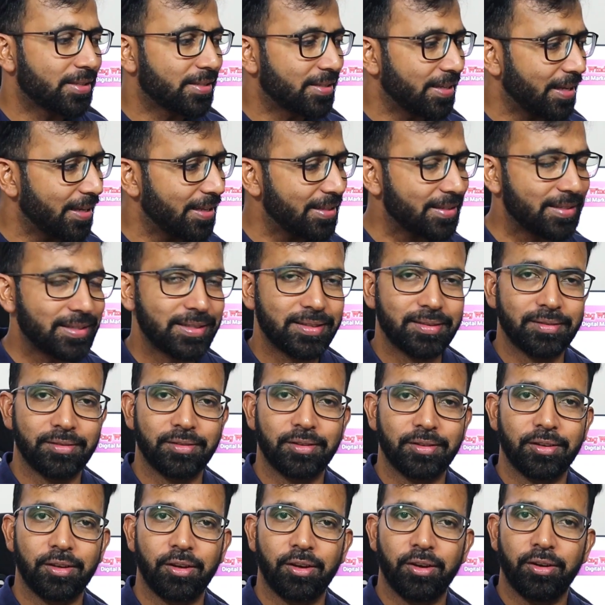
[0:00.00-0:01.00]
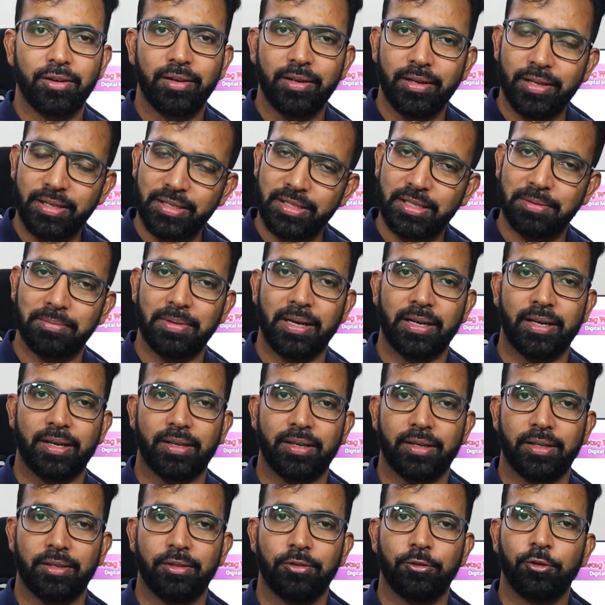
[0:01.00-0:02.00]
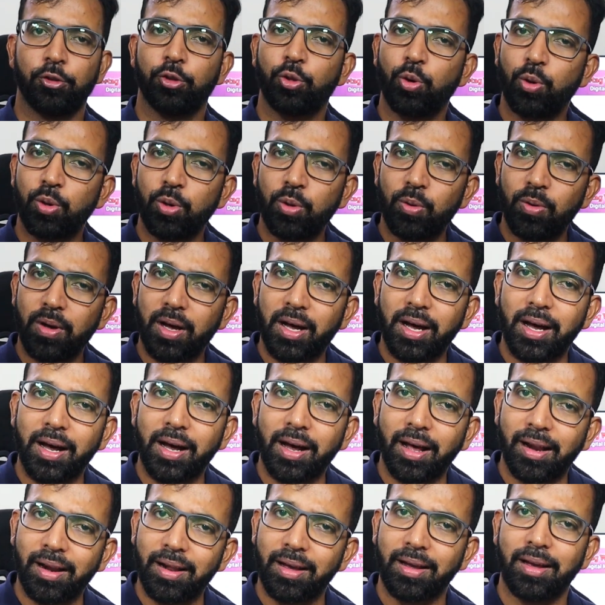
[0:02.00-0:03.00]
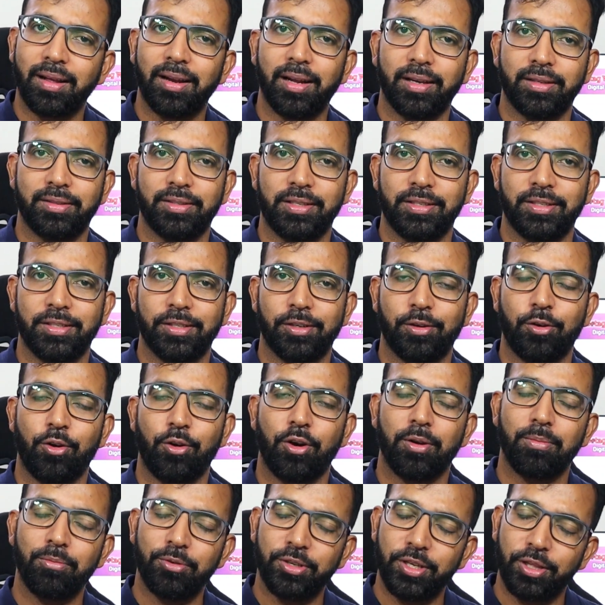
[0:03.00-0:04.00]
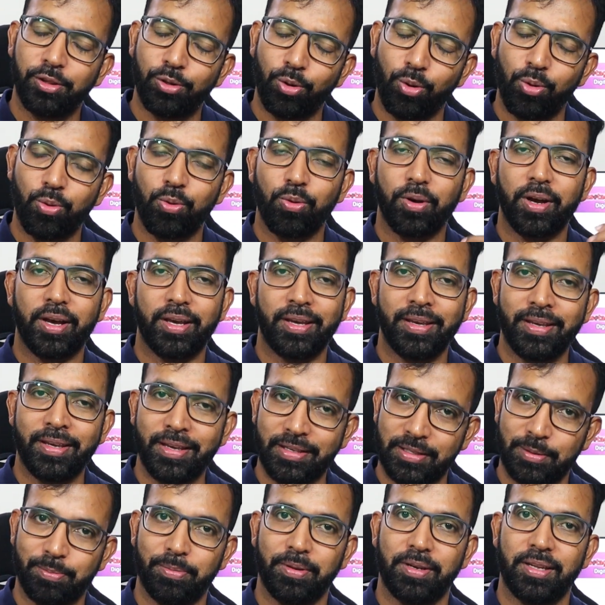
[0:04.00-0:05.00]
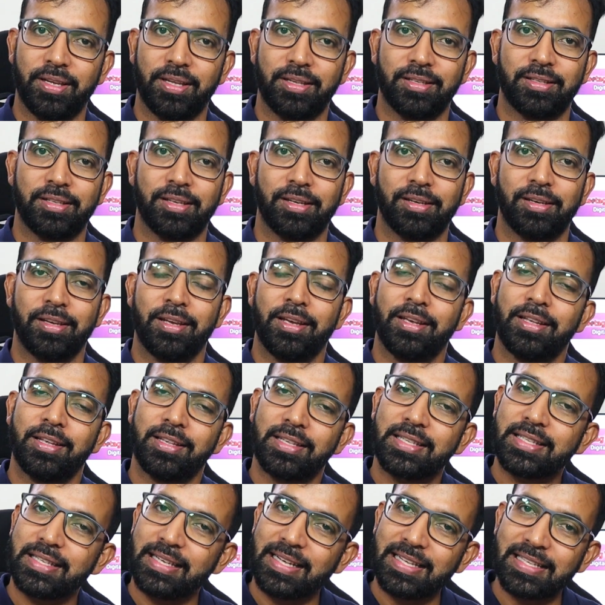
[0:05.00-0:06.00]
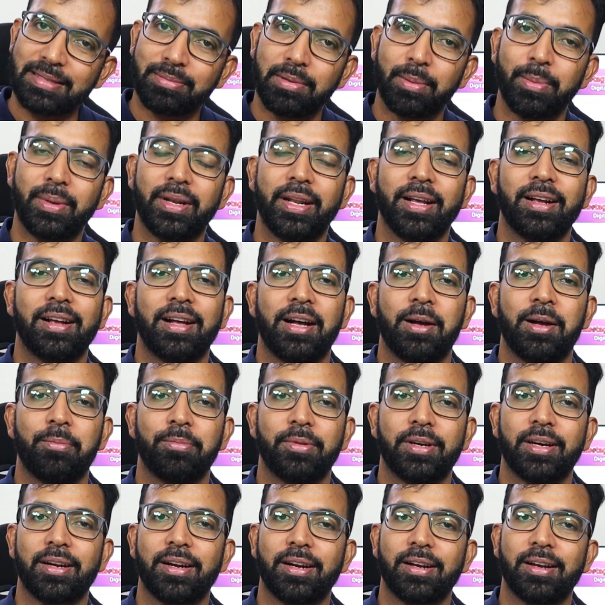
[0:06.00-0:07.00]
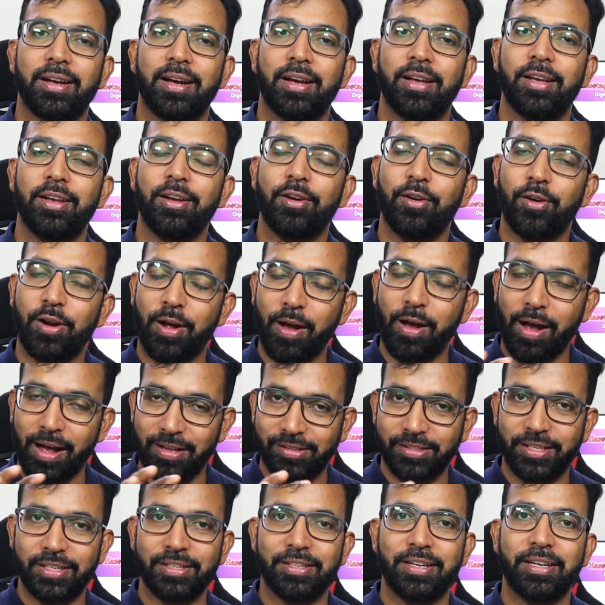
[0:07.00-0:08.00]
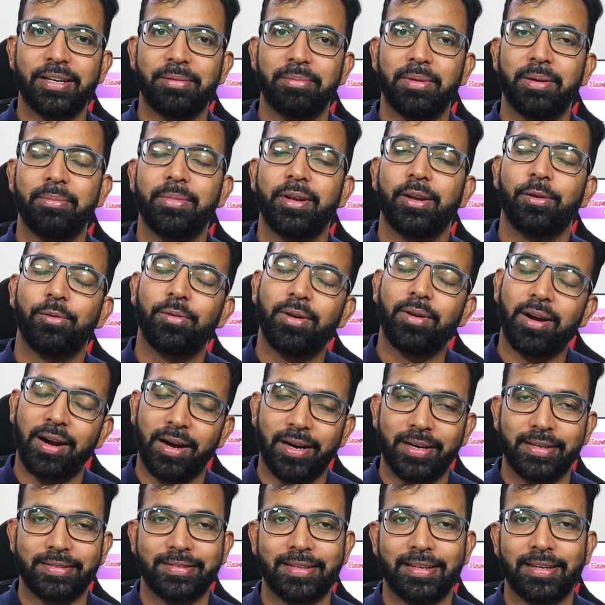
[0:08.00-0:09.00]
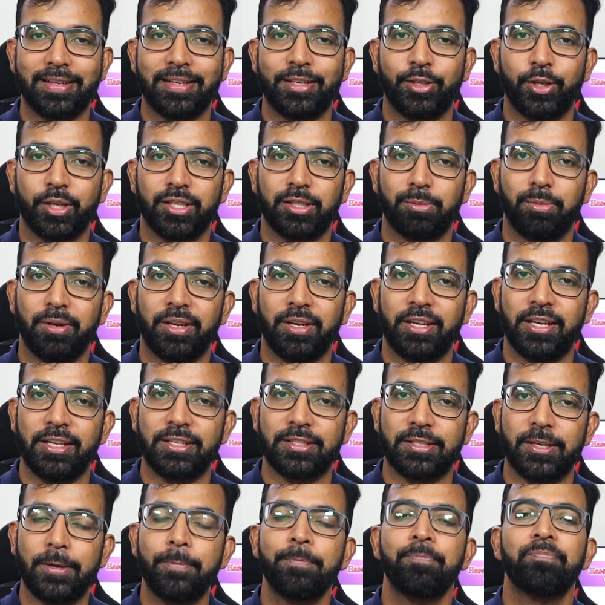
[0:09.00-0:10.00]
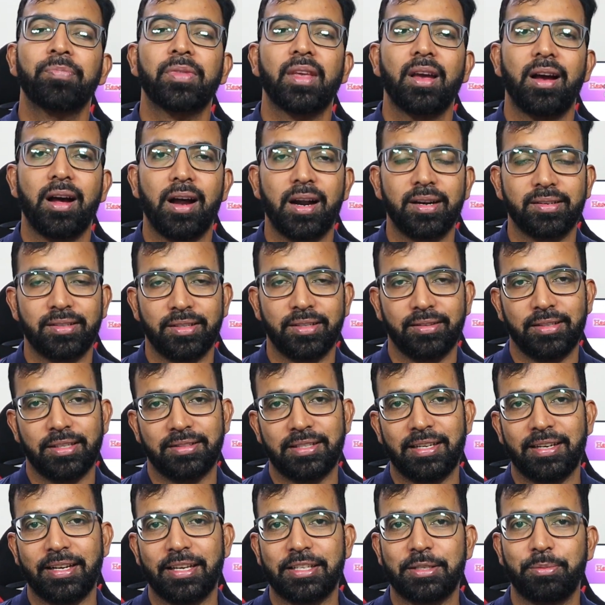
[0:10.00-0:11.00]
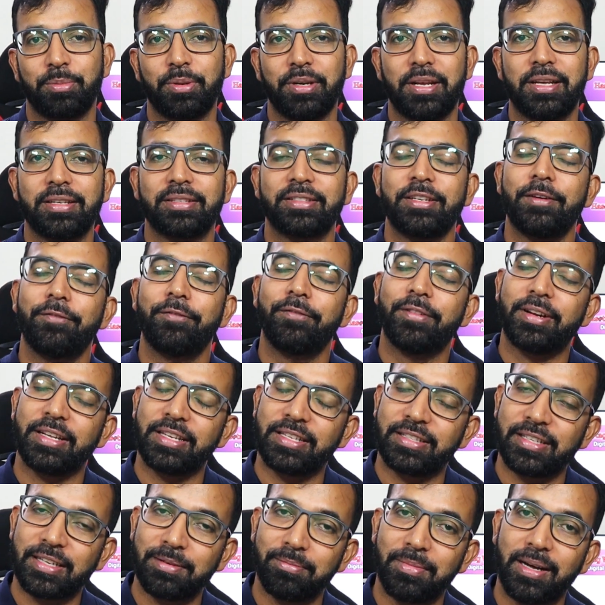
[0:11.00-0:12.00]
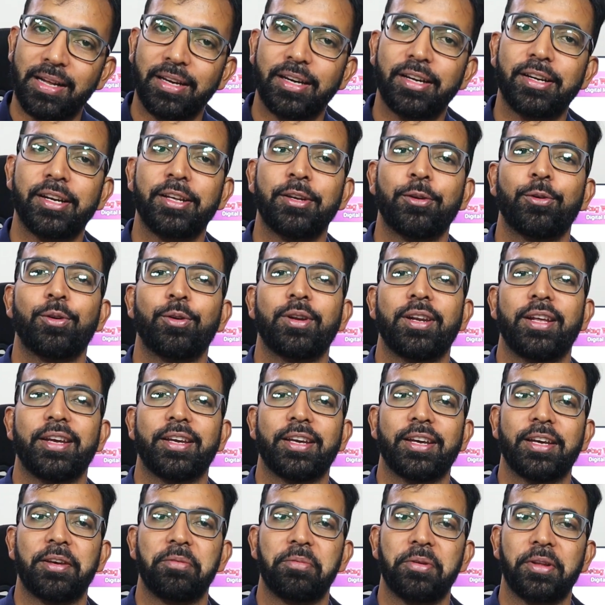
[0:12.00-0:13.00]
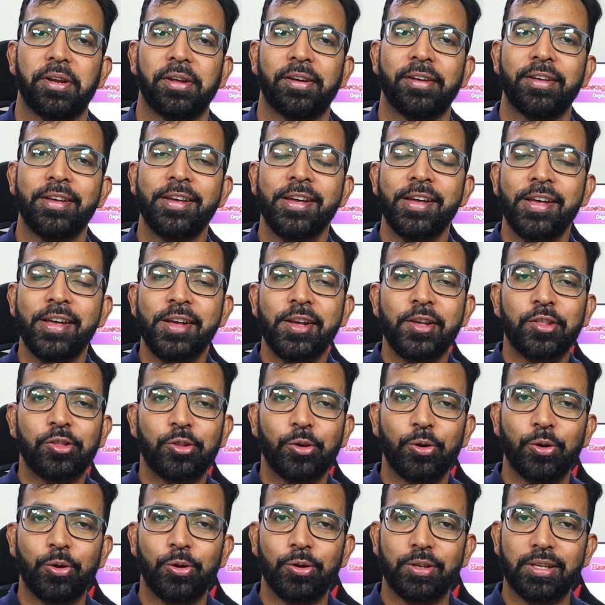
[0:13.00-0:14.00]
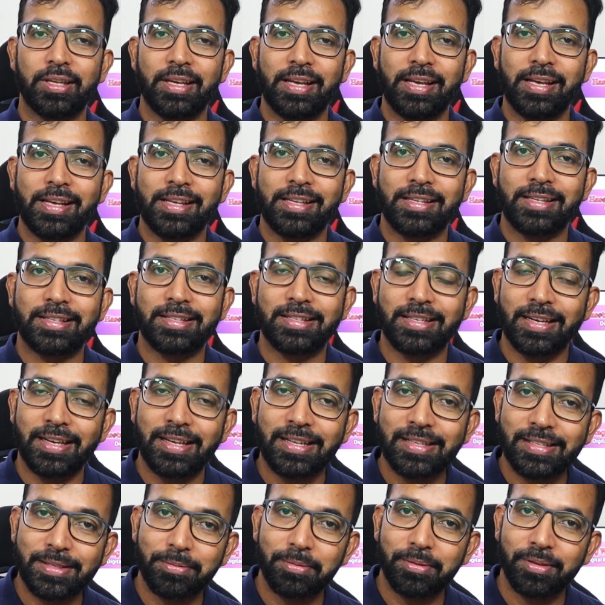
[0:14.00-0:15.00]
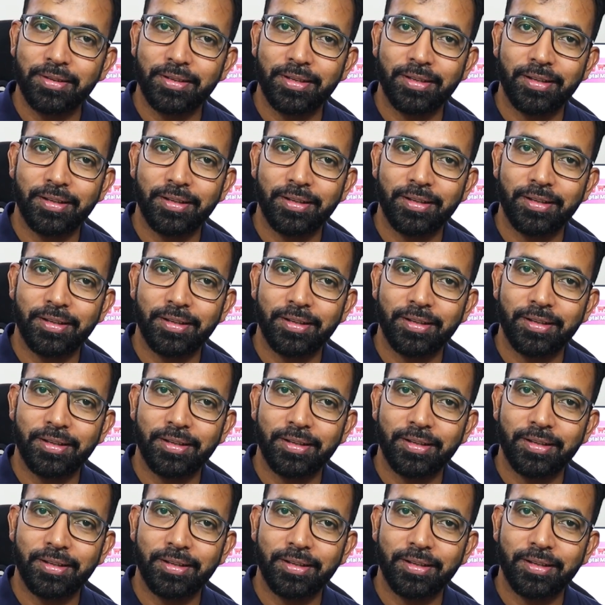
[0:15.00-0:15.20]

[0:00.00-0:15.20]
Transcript: सेल्स डिजिटल मार्केटिंग दोनों अलग अलग चीज़ है और मुझे दोनों का ही एक्सपीरियंस है सेल्स में मैंने काम कर रखा है और आज के डेट में मेरे को आठ साल का जो एक्सपीरियंस है आठ से दस साल का एक्सपीरियंस सिर्फ डिजिटल मार्केटिंग को लेके है मेरा तो सेल्स